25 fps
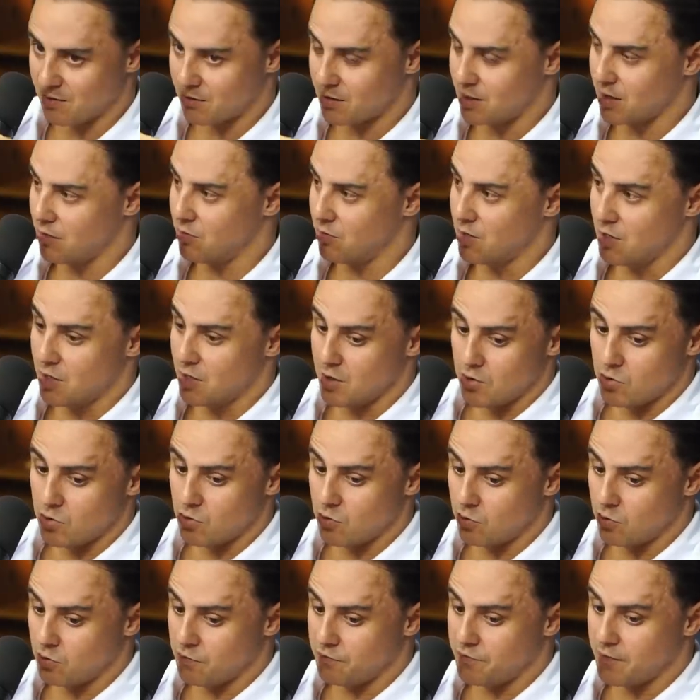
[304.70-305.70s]
e tal.
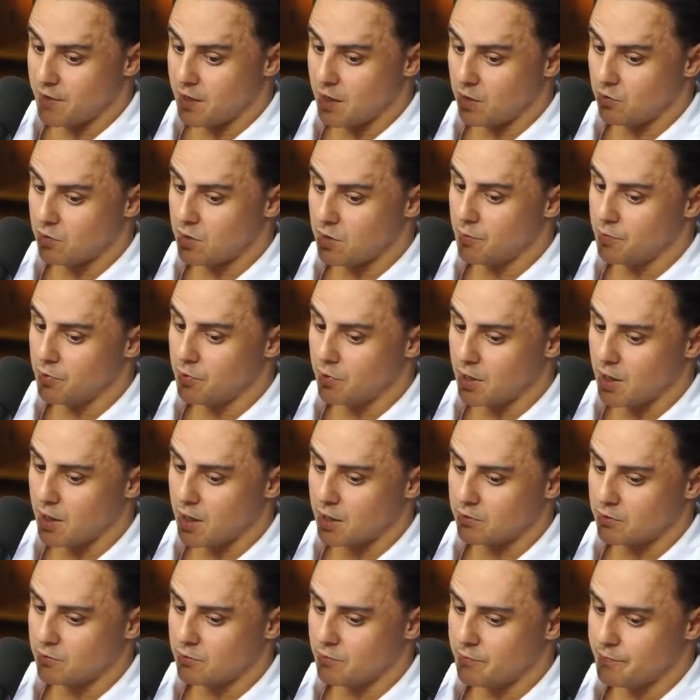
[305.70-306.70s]
Chegou no final do
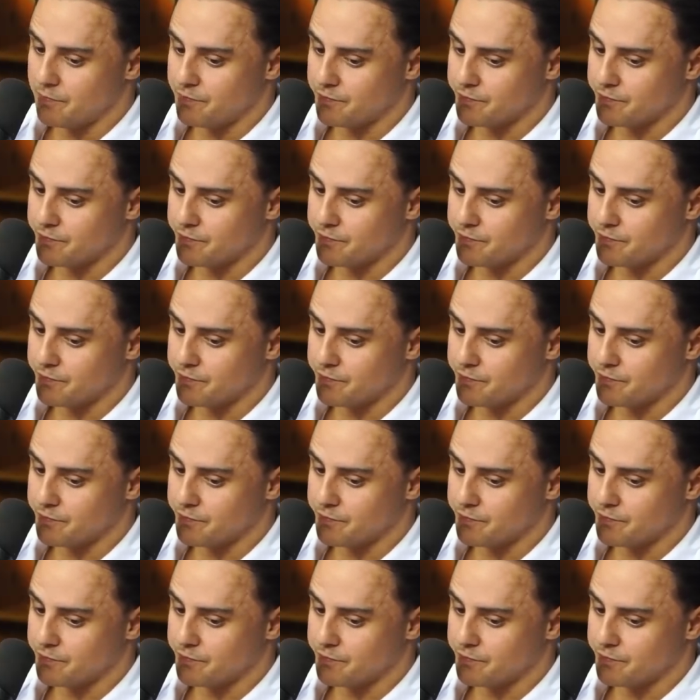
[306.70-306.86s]
campeonato,